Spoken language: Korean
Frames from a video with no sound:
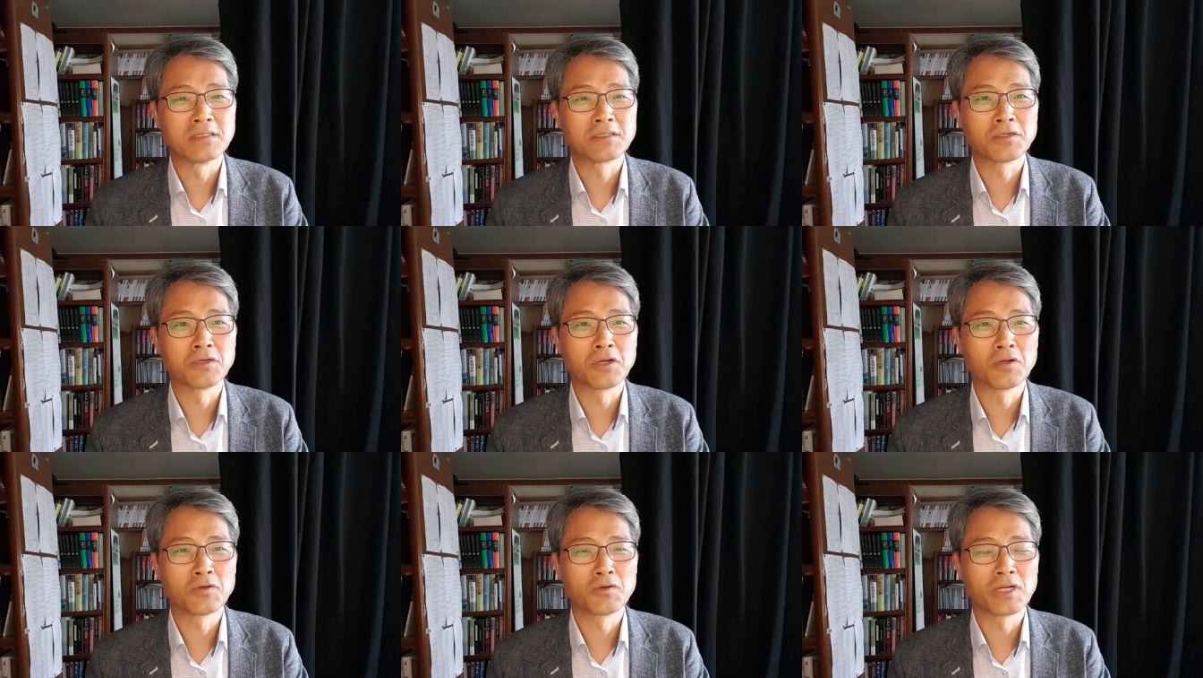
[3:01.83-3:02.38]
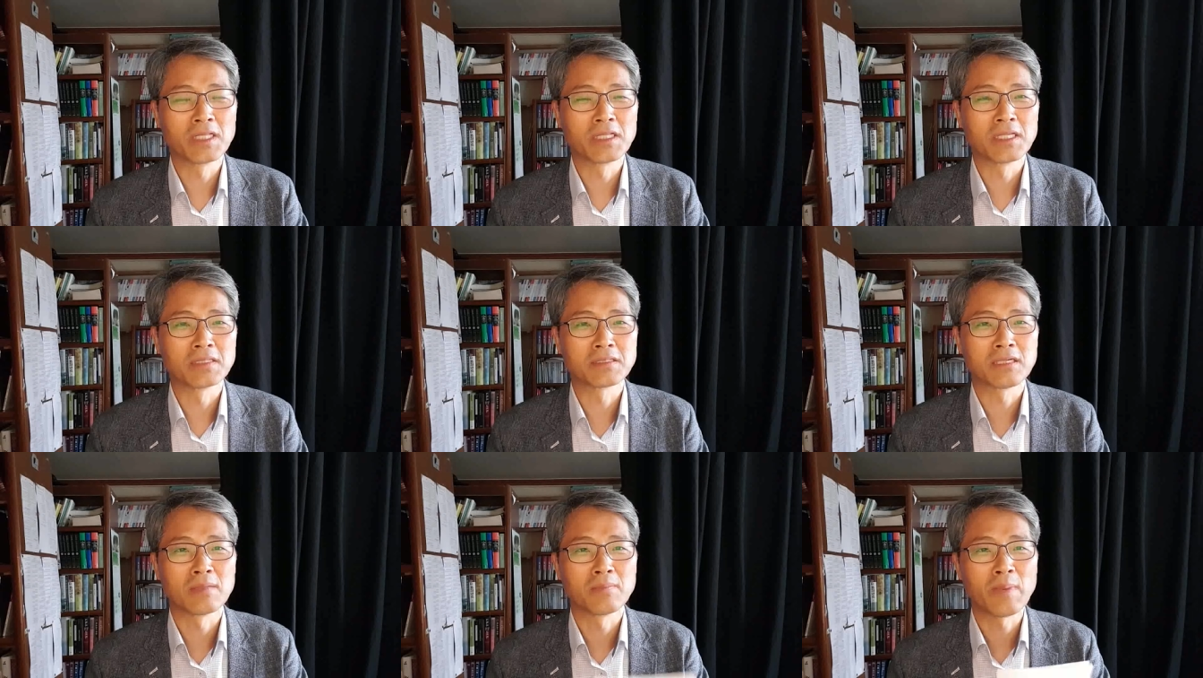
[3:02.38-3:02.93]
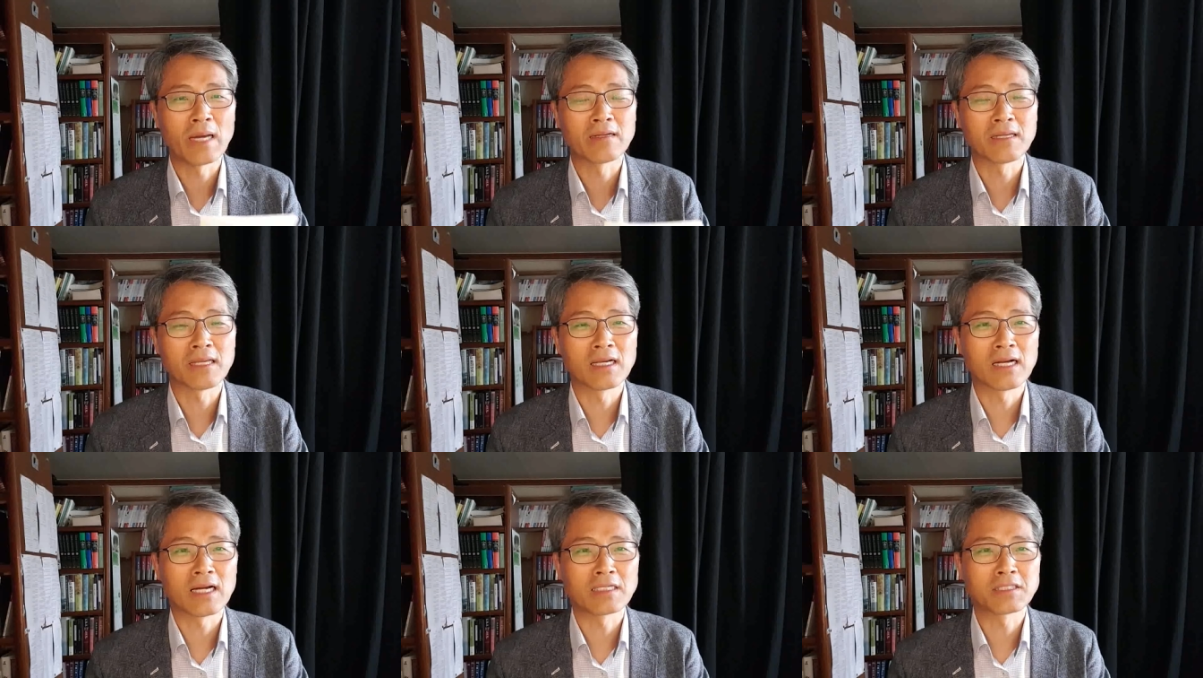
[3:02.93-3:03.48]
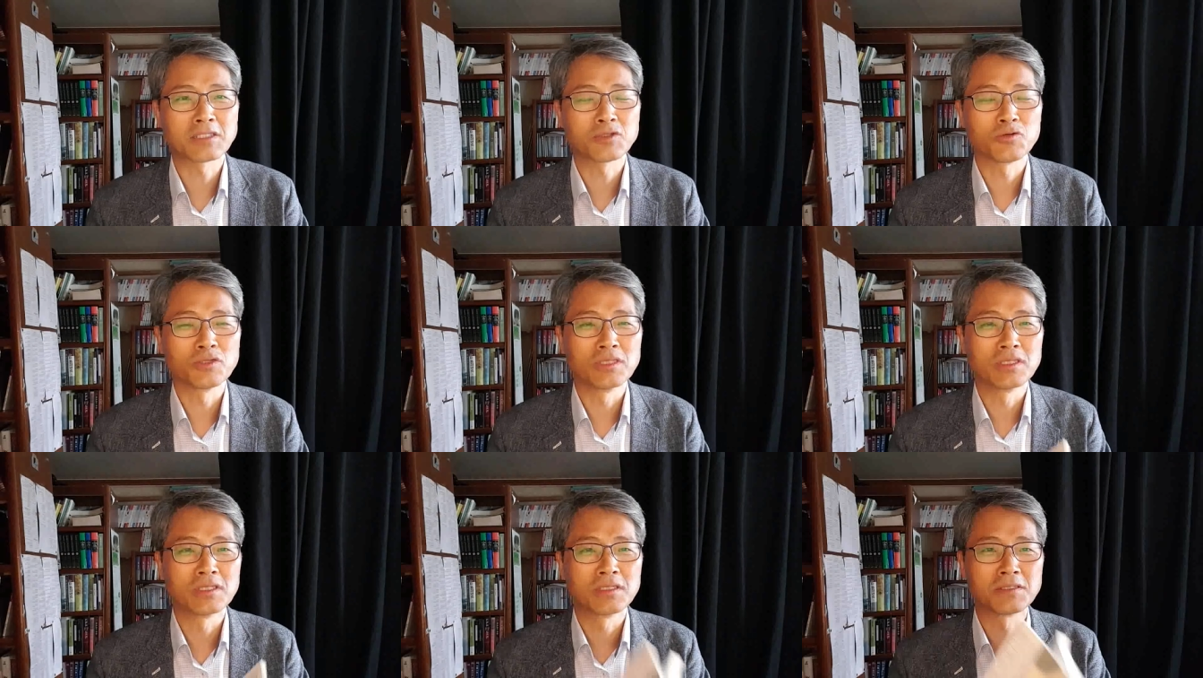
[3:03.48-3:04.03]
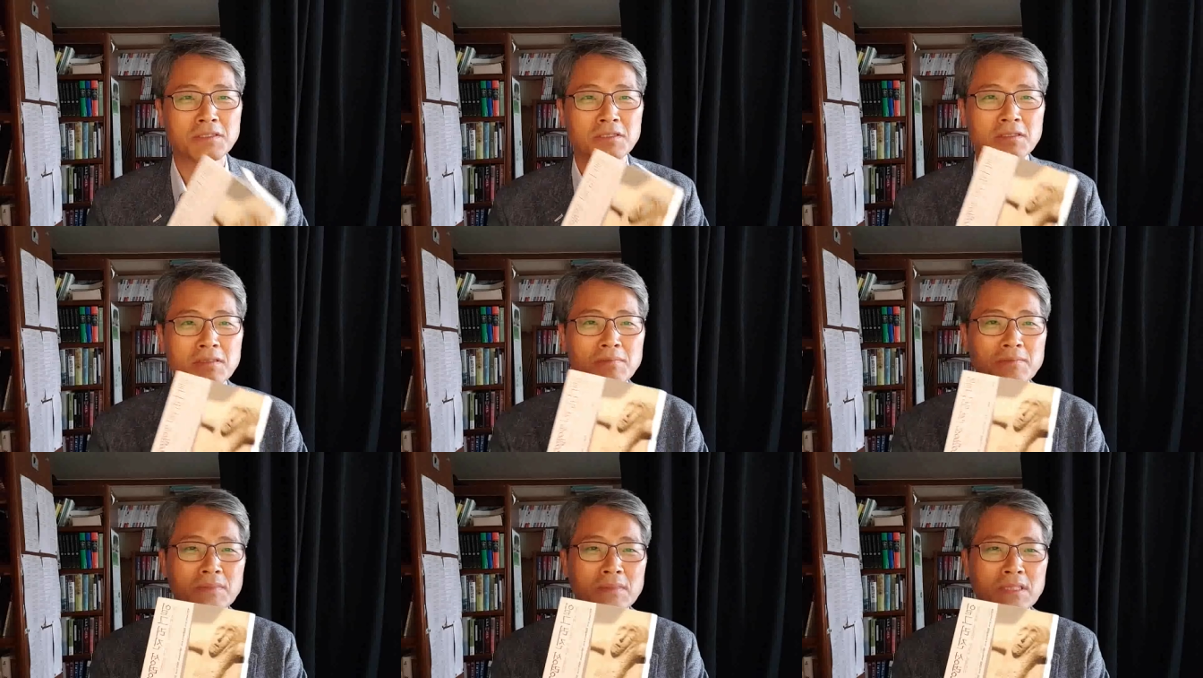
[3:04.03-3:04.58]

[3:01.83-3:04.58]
성령론에 대해서 바르게 가르치고 있는 것처럼